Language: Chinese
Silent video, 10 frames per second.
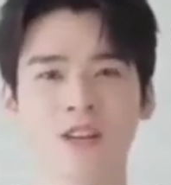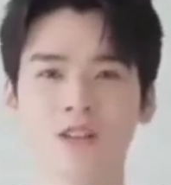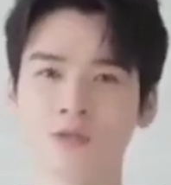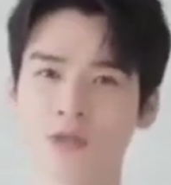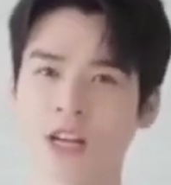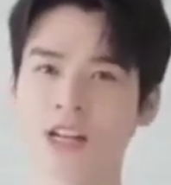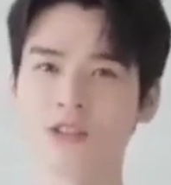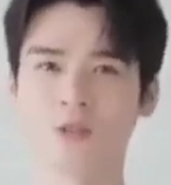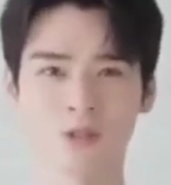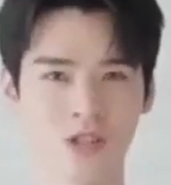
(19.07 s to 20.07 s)
去感受
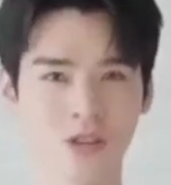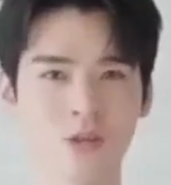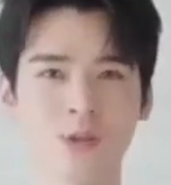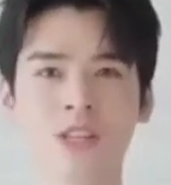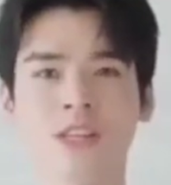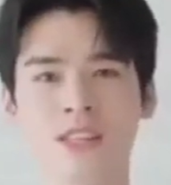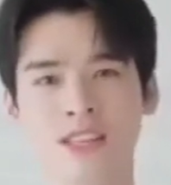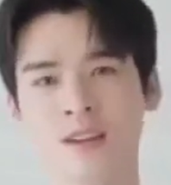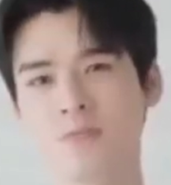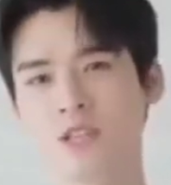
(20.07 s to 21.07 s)
生活的甜
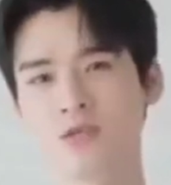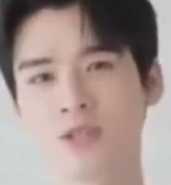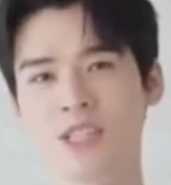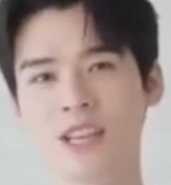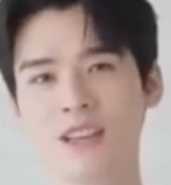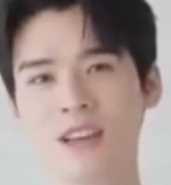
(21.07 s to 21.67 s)
蜜瞬间，